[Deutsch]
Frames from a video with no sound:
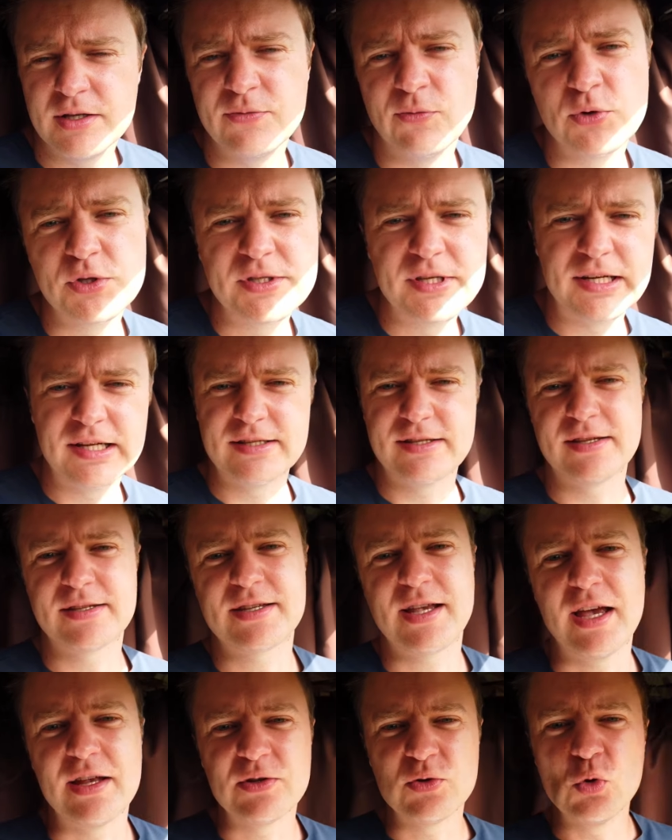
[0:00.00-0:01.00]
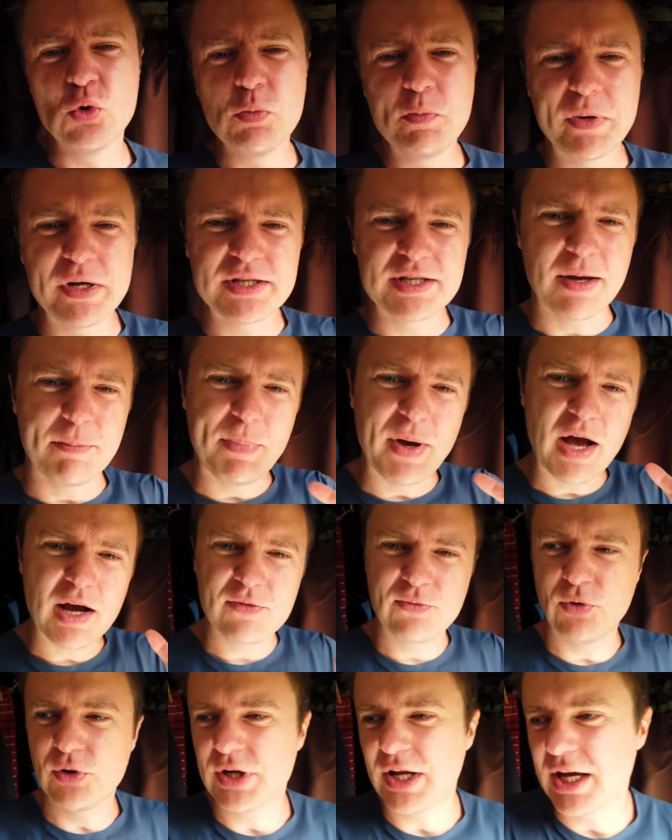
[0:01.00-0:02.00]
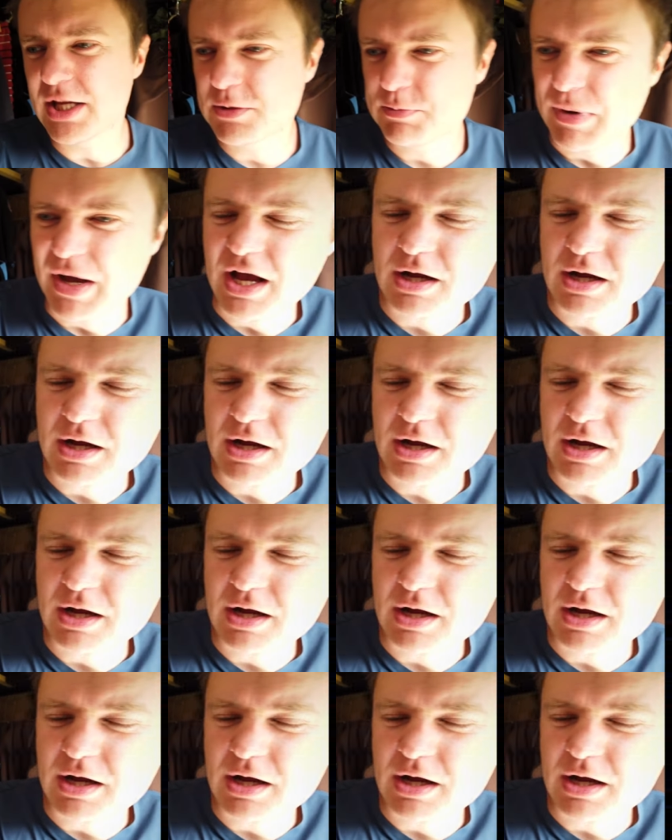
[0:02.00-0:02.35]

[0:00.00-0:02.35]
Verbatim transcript: ich wusste, dass das kein üblicher Park for Night